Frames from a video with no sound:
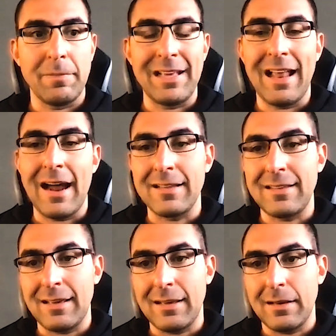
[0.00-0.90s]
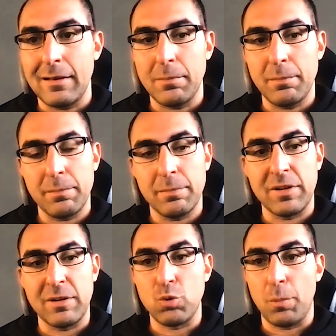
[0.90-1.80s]
ileride
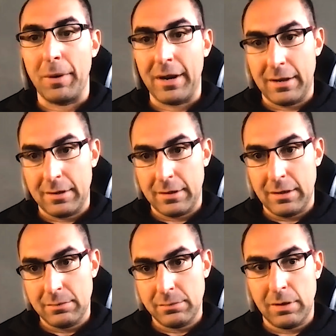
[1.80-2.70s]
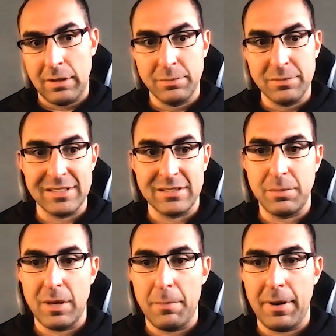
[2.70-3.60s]
kripto para alımı
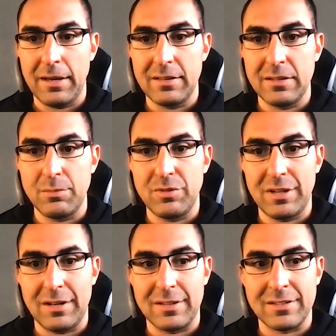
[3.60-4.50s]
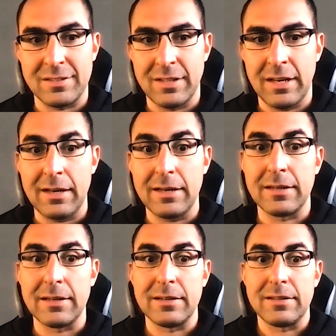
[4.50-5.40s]
satımı yapan yatırımcılar arasında
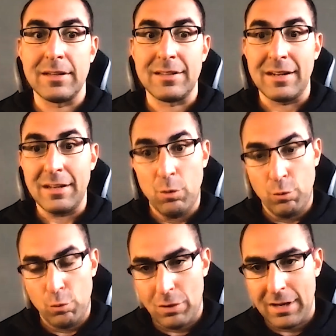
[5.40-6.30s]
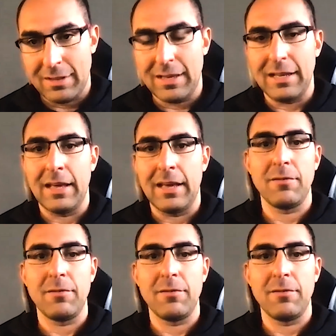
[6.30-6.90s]
e, TTR'e döndüklerinde yine